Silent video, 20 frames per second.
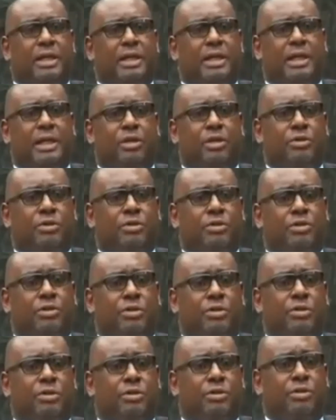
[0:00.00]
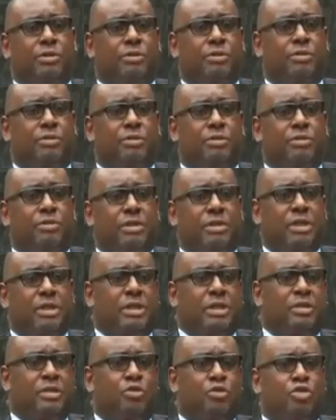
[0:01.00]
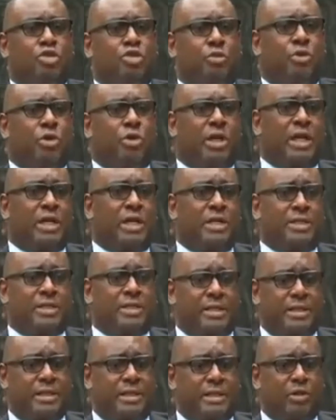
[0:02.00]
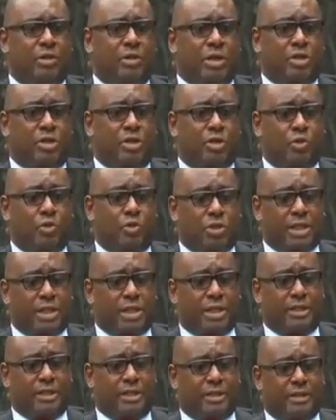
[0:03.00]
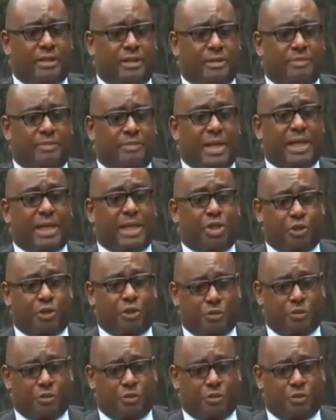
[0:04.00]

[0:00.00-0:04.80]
Et donc, euh, nous sommes organisés dans le cadre du Conseil par région.